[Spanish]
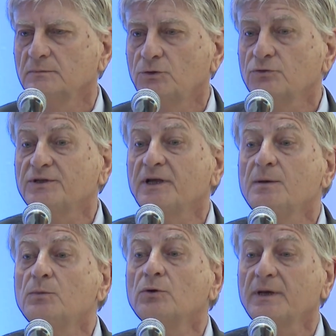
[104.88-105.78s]
Entonces
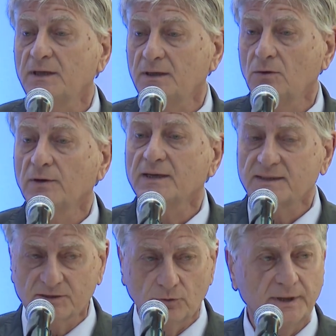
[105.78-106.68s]
tenemos que lograr
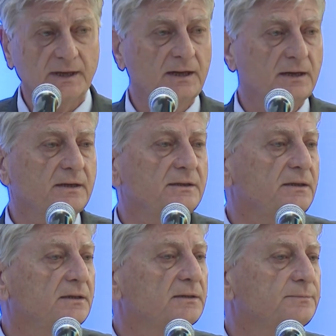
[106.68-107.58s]
esa soberanía
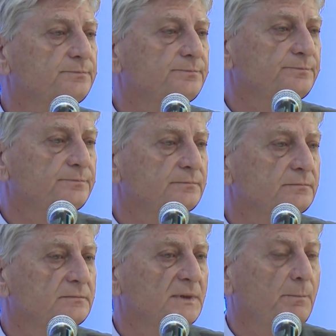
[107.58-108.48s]
energética
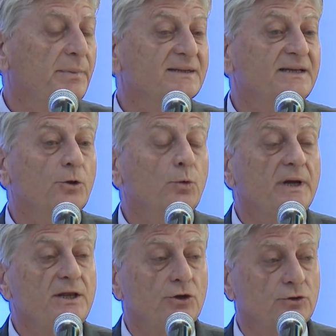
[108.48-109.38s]
para ser
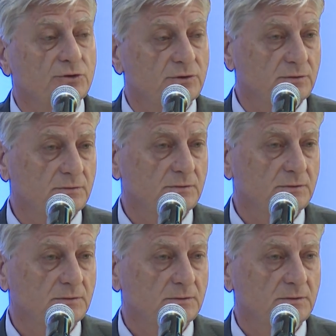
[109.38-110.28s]
dueños
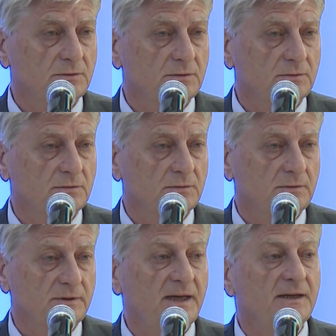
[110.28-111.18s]

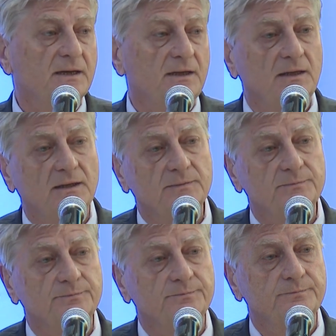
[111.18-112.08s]
de la energía,
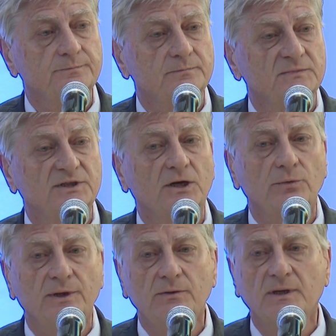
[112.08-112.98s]
ser
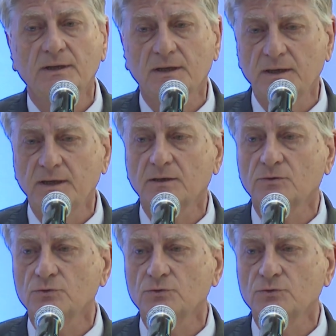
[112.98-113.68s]
dueños de la energía que